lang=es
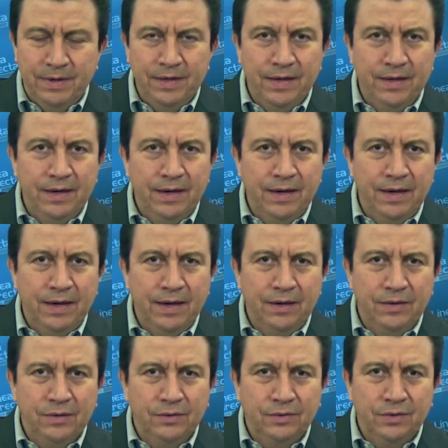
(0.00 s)
mañana
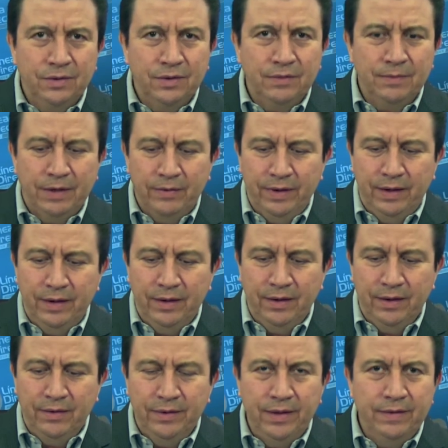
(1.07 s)
al doctor
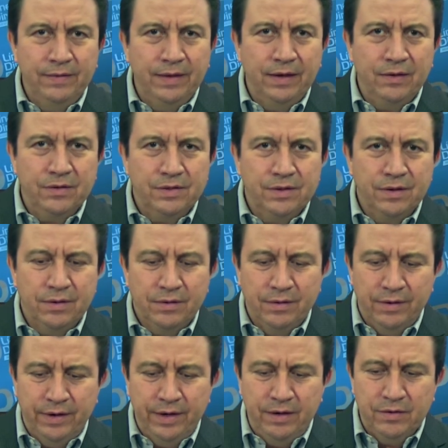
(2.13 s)
Manuel Odín de los eh,
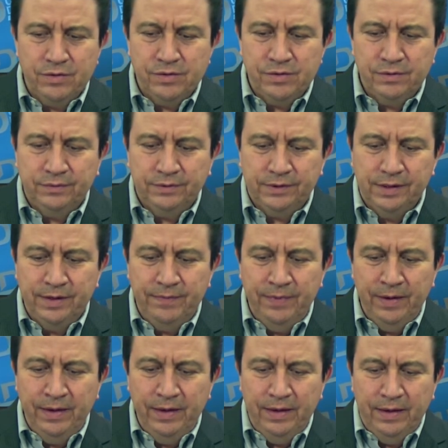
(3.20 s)
Ríos, ¿sí?
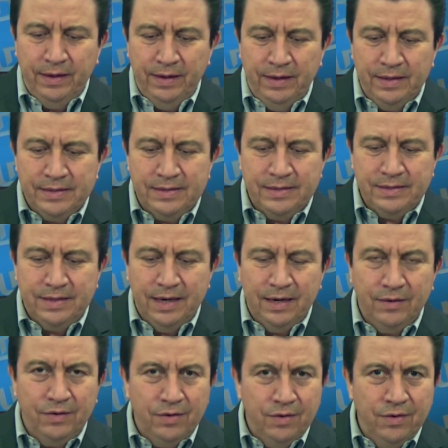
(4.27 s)
Él es
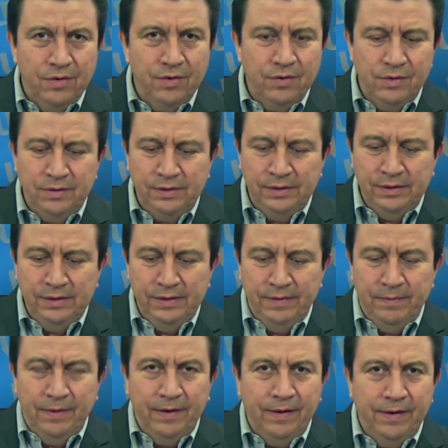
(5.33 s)
cardiólogo
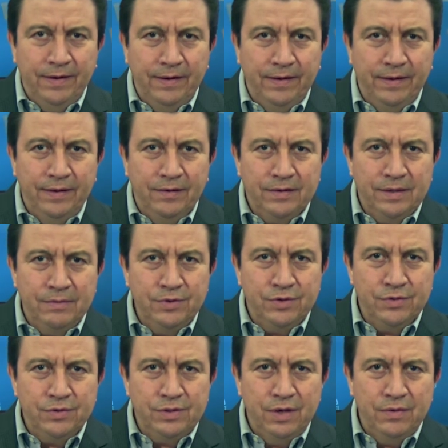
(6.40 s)
eh, y nos da
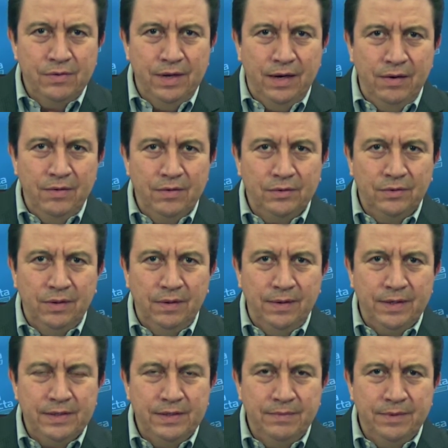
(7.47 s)
mucho gusto saludarlo, doctor, a
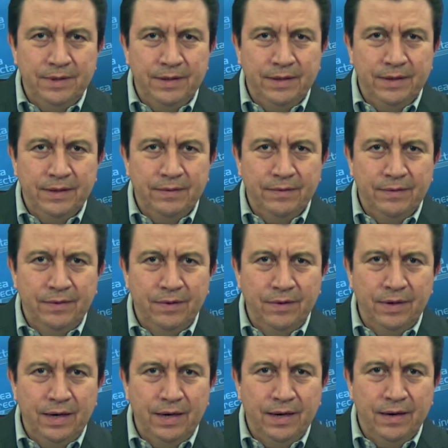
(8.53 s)
ver si me
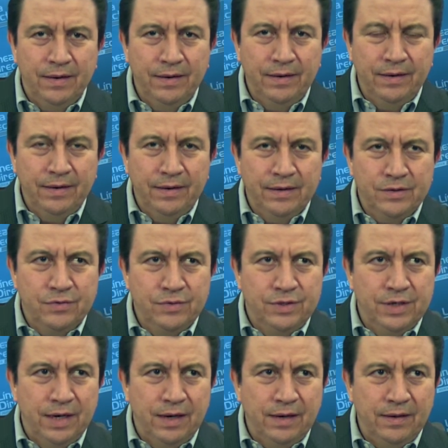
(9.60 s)
logra
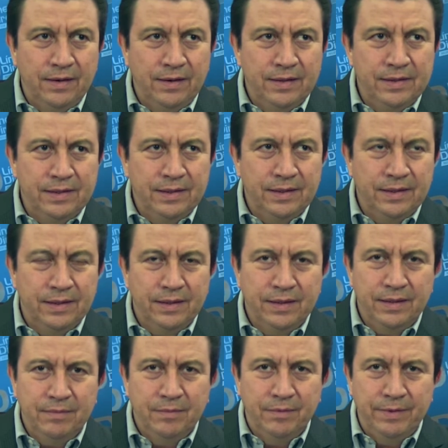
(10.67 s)
escuchar en
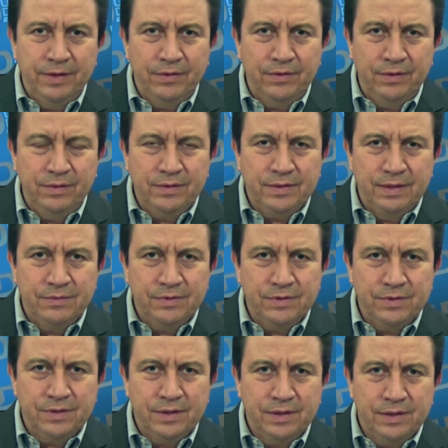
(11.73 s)
este momento.
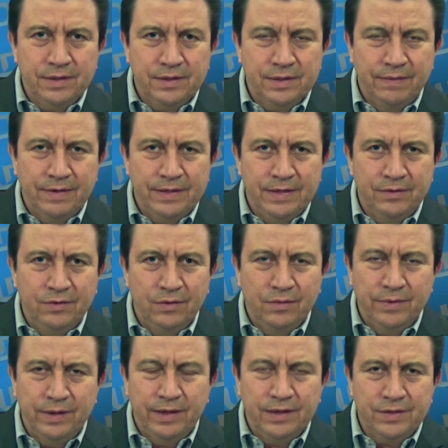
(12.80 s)
Estamos eh, estableciendo
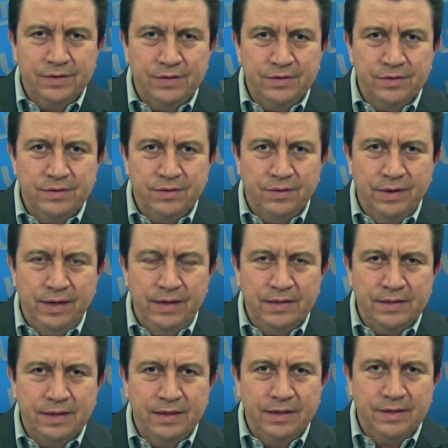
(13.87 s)
comunicación con él,
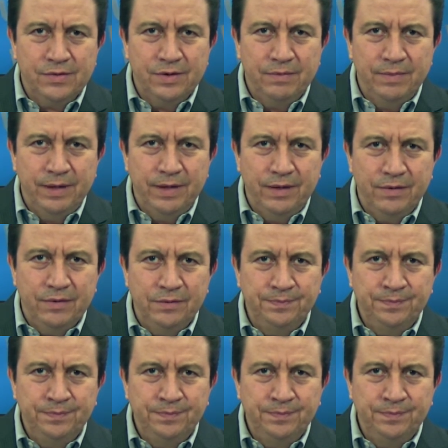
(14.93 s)
está en la Ciudad de México